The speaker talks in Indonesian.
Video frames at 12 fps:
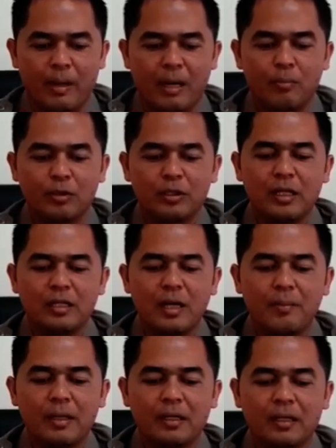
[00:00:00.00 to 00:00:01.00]
Barang bukti yang
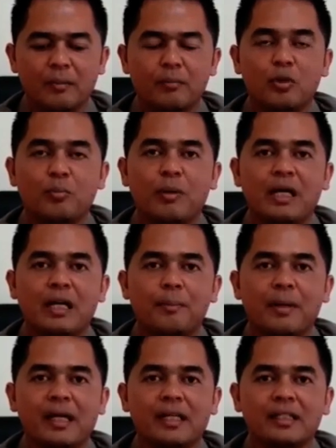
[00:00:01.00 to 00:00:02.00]
diamankan berupa 6
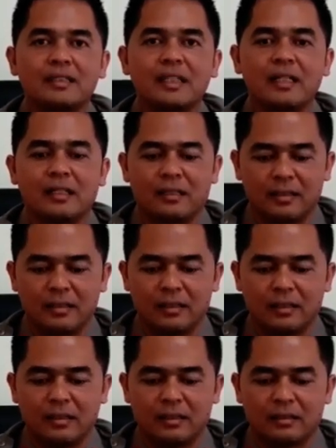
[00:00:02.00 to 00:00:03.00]
paket kecil
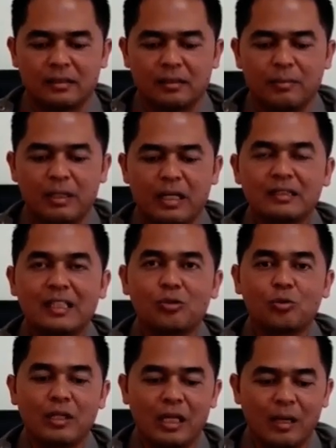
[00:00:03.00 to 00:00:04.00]
seberat
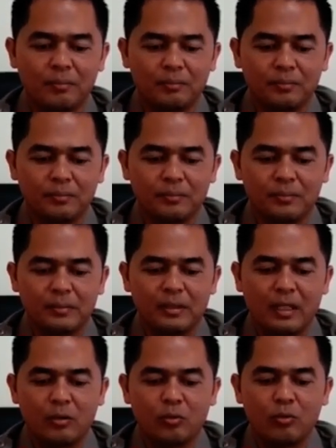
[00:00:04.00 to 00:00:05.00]
1 gram
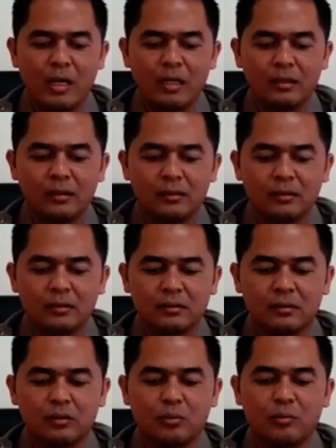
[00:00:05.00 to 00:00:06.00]
dan uang
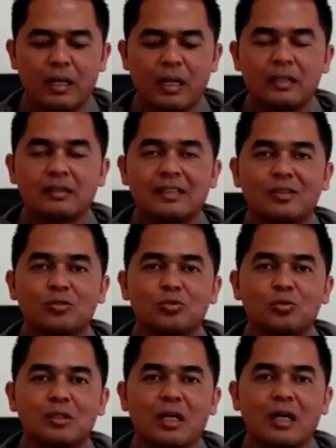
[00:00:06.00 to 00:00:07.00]
sejumlah
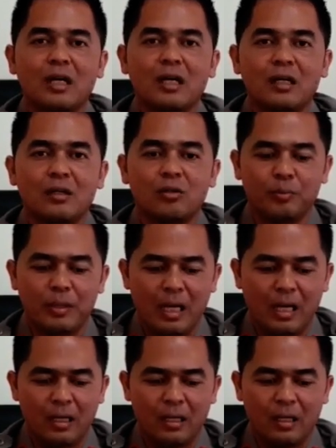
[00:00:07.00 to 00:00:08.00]
1 juta
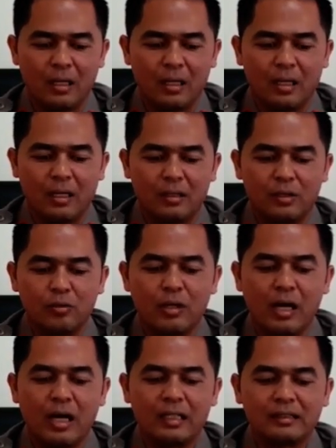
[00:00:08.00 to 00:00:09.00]
rupiah
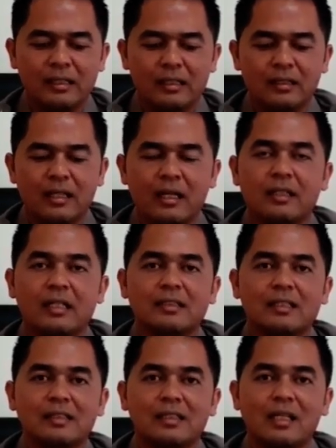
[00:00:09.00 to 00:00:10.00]
diduga hasil dari
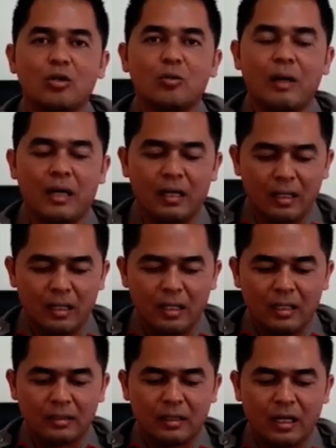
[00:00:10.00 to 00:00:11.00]
transaksi narkoba
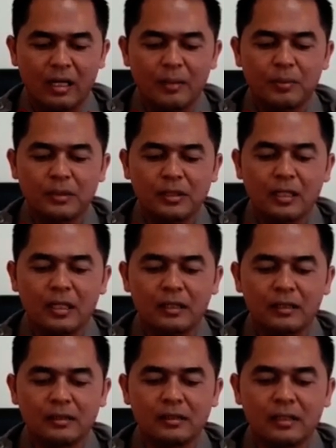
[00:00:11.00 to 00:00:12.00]
terhadap
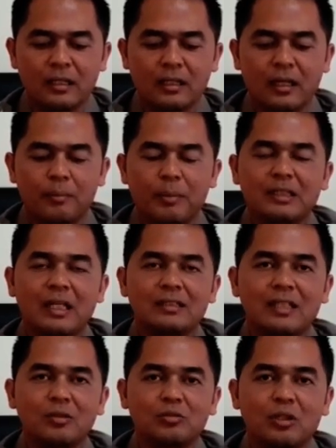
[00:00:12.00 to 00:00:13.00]
tersangka kita jerat dengan
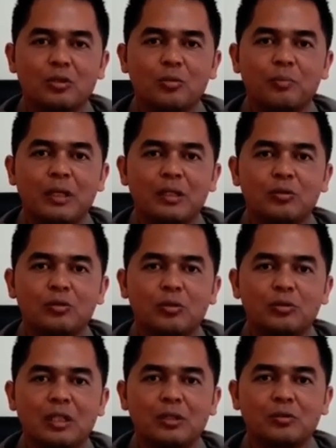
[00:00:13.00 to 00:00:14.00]
pasal 114
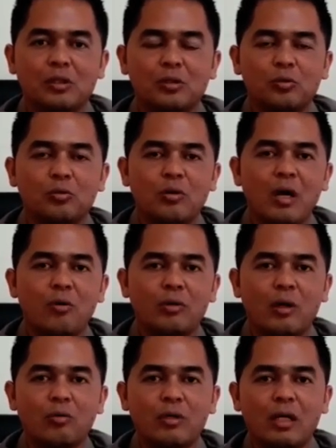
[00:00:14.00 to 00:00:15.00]
junto 112
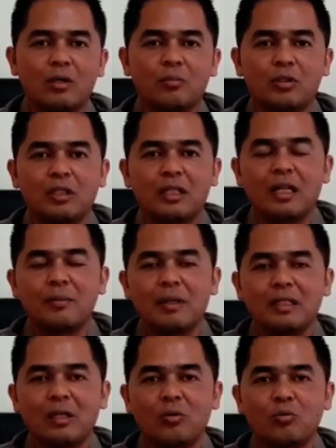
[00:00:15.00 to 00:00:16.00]
Undang-Undang Nomor
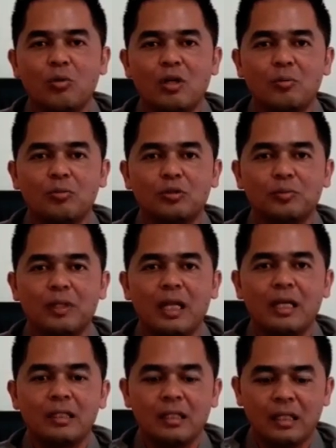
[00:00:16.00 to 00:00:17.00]
35 Tahun
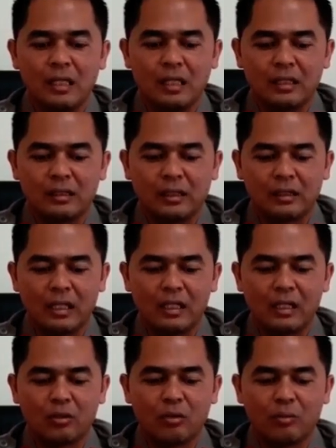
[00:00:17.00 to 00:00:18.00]
2009
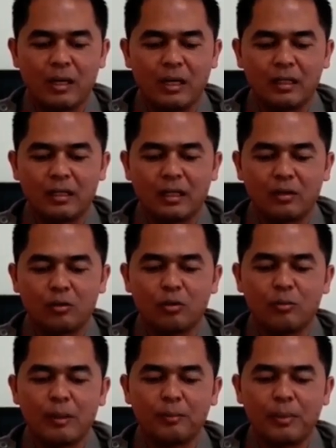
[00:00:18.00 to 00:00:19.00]
tentang narkoba dengan
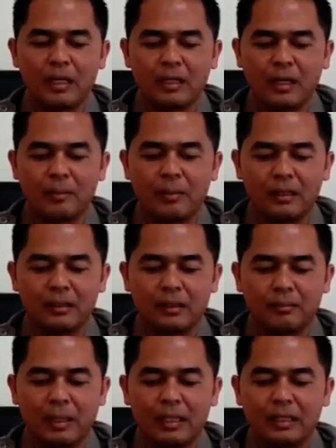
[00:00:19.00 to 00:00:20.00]
hukuman paling lambat
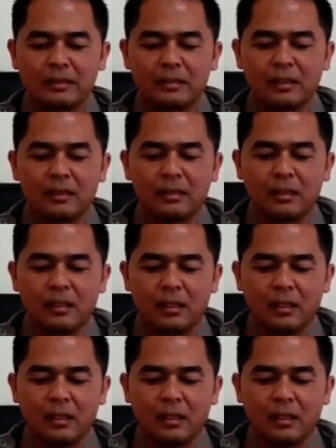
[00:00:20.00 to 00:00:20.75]
paling kecil